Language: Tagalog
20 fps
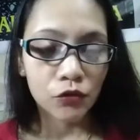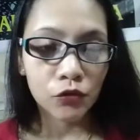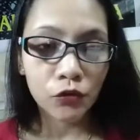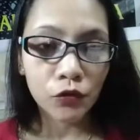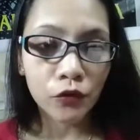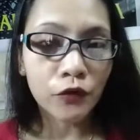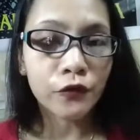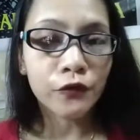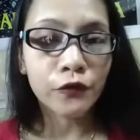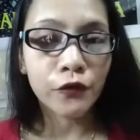
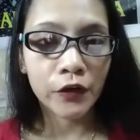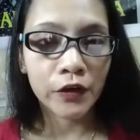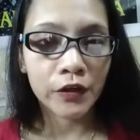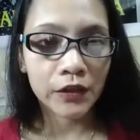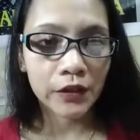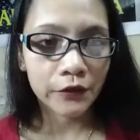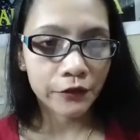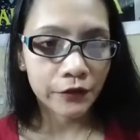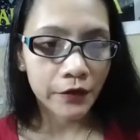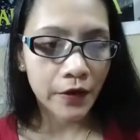
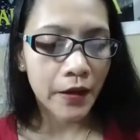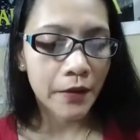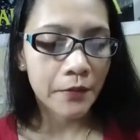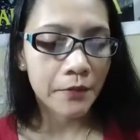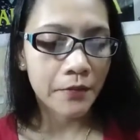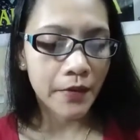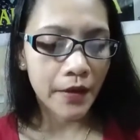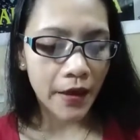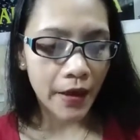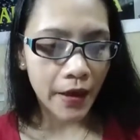2.45
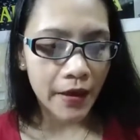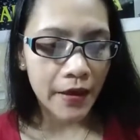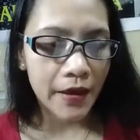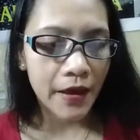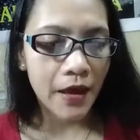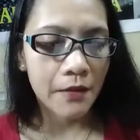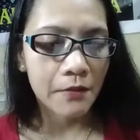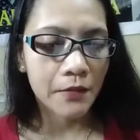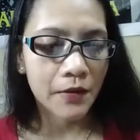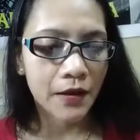
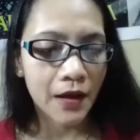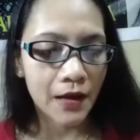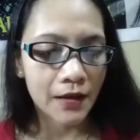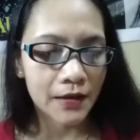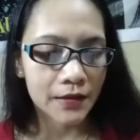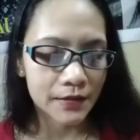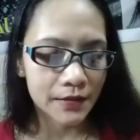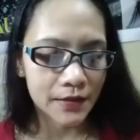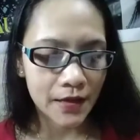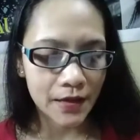a.m.
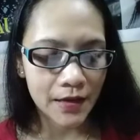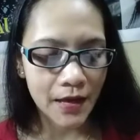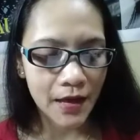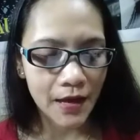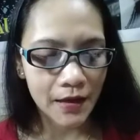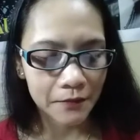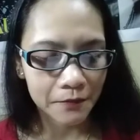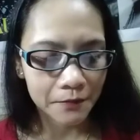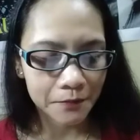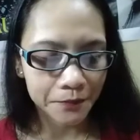guys.
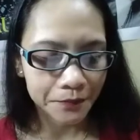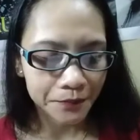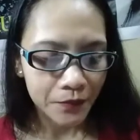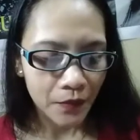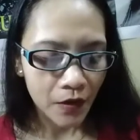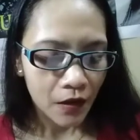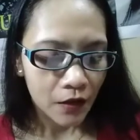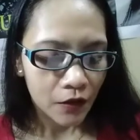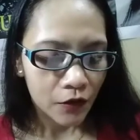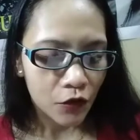Ayan.
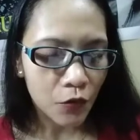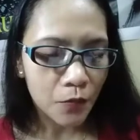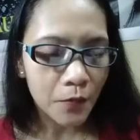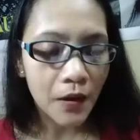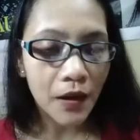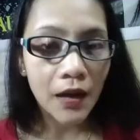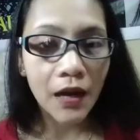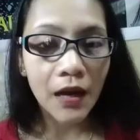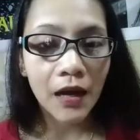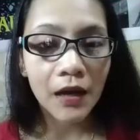Yung
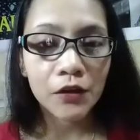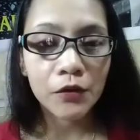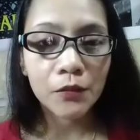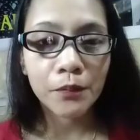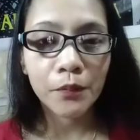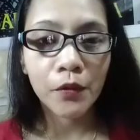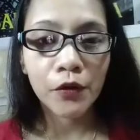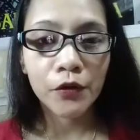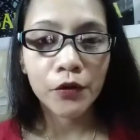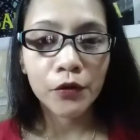mga ano
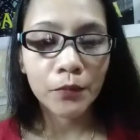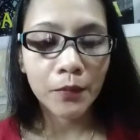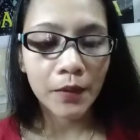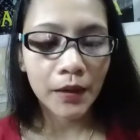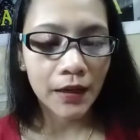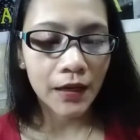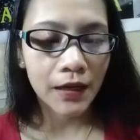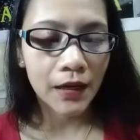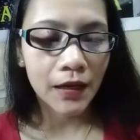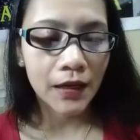po, yung
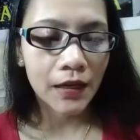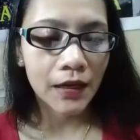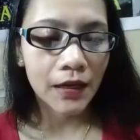mga